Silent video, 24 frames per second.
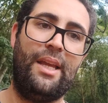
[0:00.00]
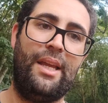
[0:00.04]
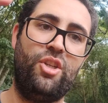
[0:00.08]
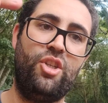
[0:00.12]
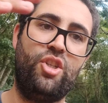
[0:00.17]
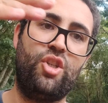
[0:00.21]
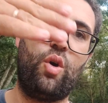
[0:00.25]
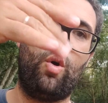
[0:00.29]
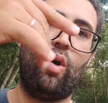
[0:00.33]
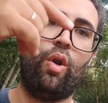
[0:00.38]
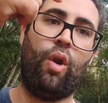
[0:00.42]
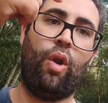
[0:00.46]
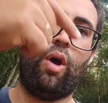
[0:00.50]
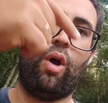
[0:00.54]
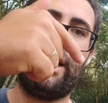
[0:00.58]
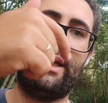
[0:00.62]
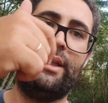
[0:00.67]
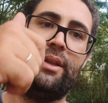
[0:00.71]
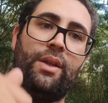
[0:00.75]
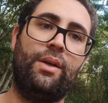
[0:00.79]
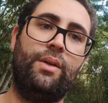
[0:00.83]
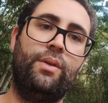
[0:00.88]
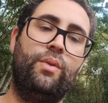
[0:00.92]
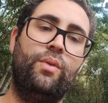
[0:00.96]
a gente coloca,
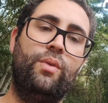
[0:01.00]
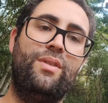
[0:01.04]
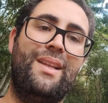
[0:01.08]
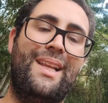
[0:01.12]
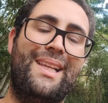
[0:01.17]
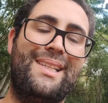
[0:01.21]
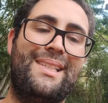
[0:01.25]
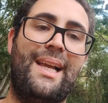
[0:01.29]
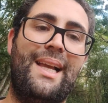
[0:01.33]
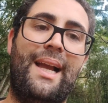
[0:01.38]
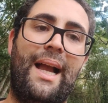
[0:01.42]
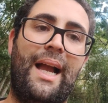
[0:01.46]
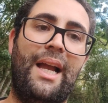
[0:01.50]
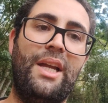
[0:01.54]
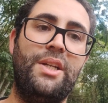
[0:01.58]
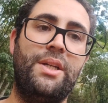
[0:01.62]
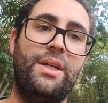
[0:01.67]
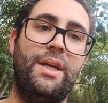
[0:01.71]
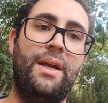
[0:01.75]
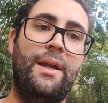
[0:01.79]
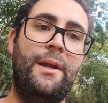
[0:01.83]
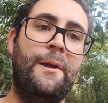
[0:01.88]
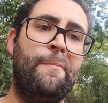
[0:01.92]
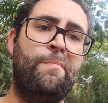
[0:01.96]
introduz nessa caixa.